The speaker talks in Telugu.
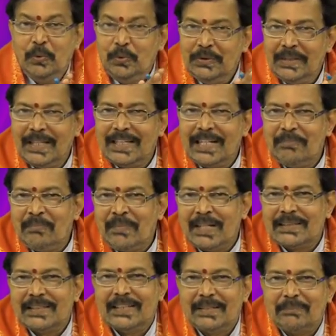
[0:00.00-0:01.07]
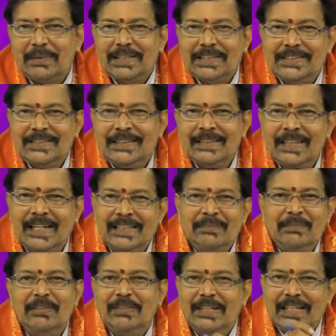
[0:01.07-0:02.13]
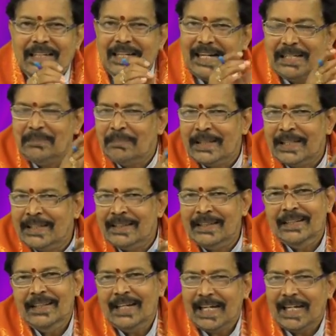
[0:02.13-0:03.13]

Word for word: హుందాగా మాట్లాడడానికి ప్రయత్నించండి అది మీ వల్ల కాని పని అని